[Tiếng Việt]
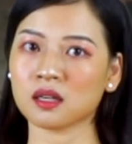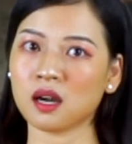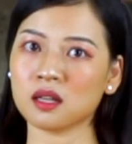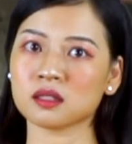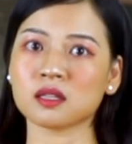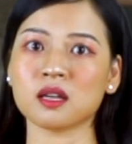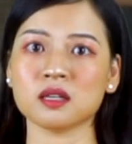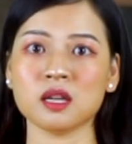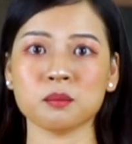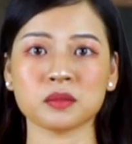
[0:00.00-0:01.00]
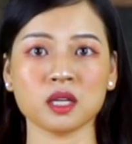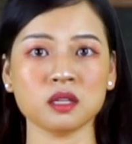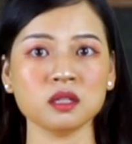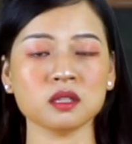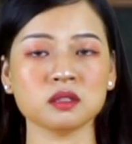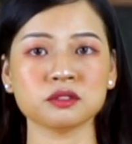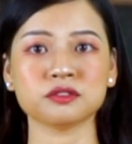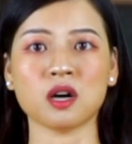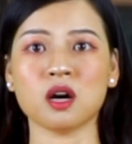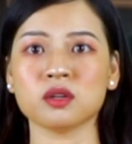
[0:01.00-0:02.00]
cẩn thận điềm tĩnh ứng
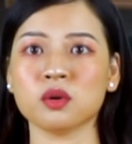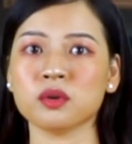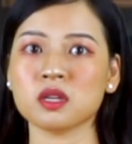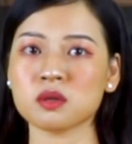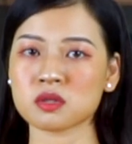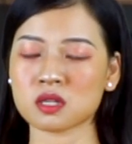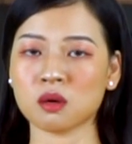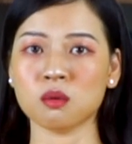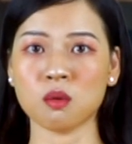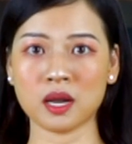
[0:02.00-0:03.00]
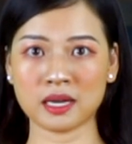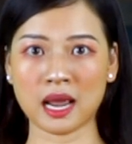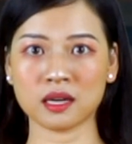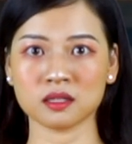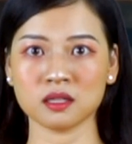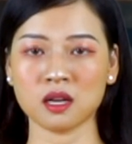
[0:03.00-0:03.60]
phó nỗi ưu sầu hoạn nạn